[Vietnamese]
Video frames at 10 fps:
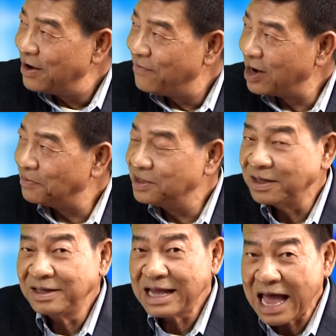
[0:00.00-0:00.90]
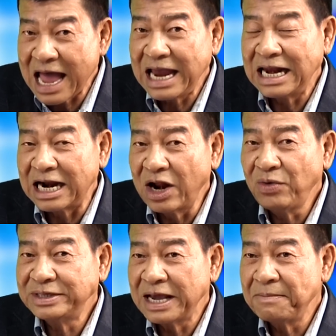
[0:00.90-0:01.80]
Và lập trường thứ hai là
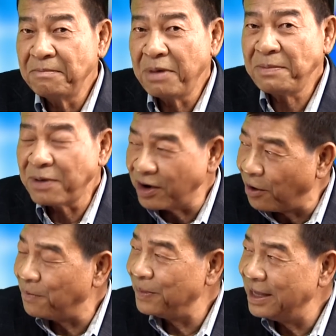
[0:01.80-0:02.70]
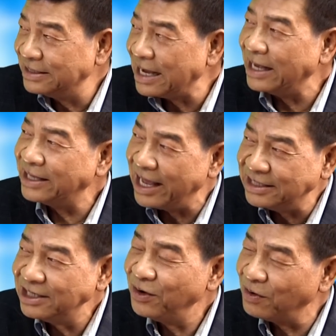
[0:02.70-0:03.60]
đấu tranh bất bạo động để giải thể
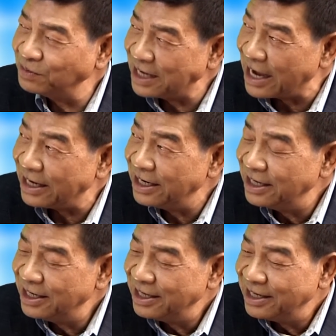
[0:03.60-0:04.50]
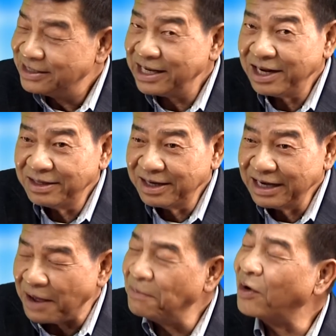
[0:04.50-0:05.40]
chế độ Cộng sản. Xin đi
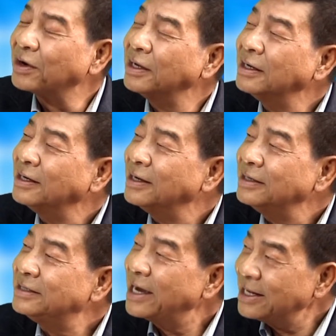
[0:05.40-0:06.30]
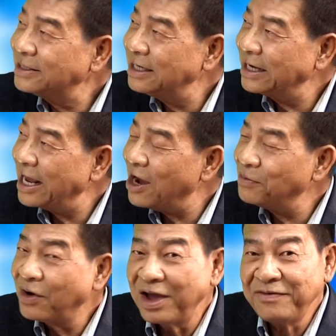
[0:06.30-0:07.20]
từng điểm một. Trước hết xin nghe
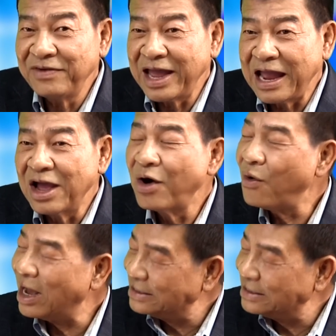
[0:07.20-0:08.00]
ông nói về hòa